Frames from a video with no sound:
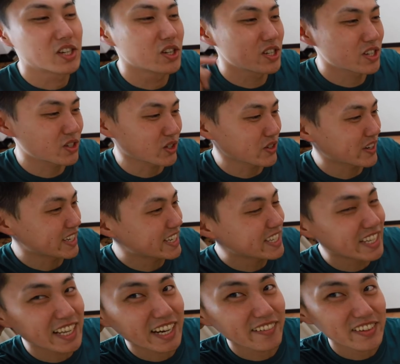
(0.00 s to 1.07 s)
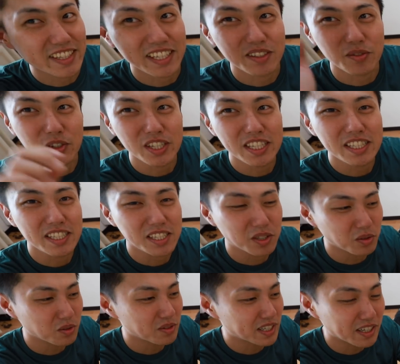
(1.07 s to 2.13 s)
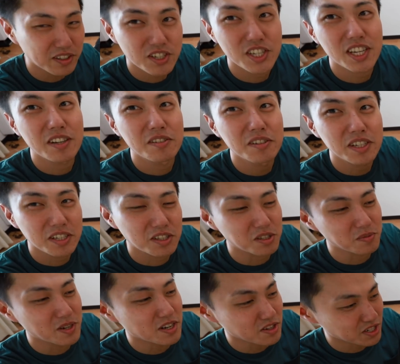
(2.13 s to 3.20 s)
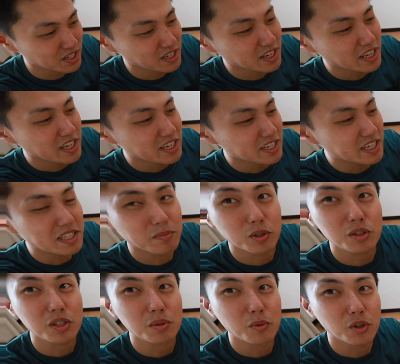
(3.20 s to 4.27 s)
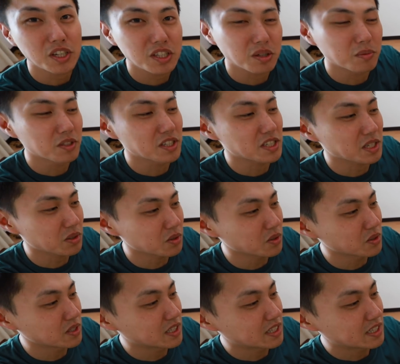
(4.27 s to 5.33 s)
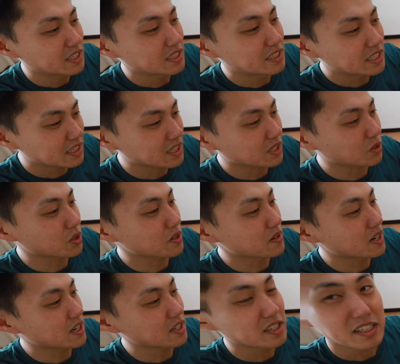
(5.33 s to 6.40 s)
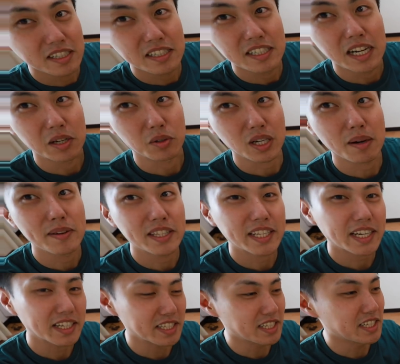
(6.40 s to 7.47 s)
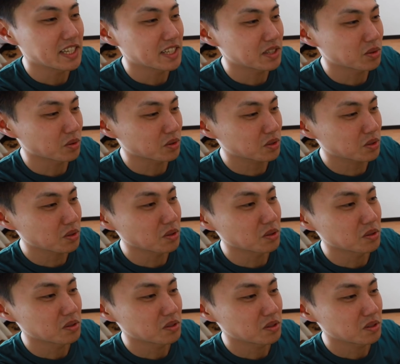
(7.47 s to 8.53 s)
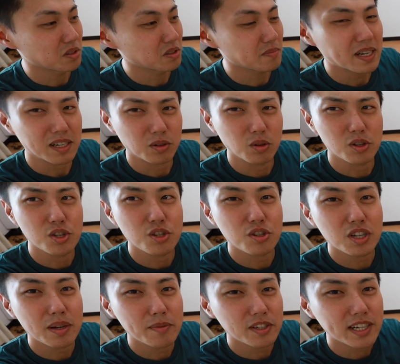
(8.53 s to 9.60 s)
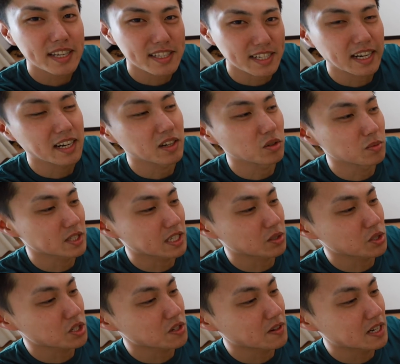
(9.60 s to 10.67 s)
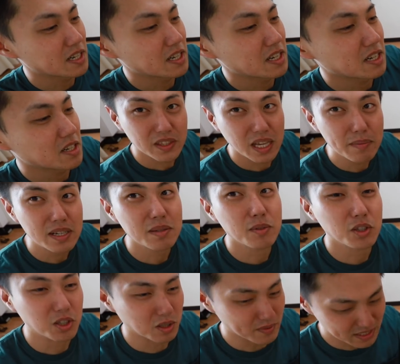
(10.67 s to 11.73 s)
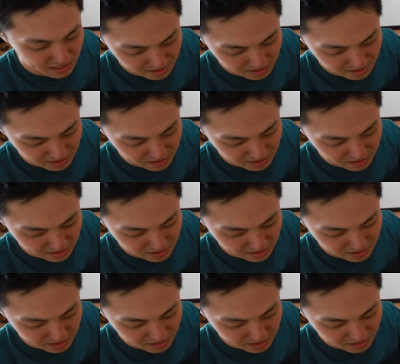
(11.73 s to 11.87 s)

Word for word: 正直これは家で眺めていてもいいんですけど、なくしちゃうリスクもあるし、家に持っていてもいいと思うんですけど、なんかこれはあの、カバンの中に入れとくと、まあ ごじゅうグラム ぐらいですから、重さとしては。たまに持ってきま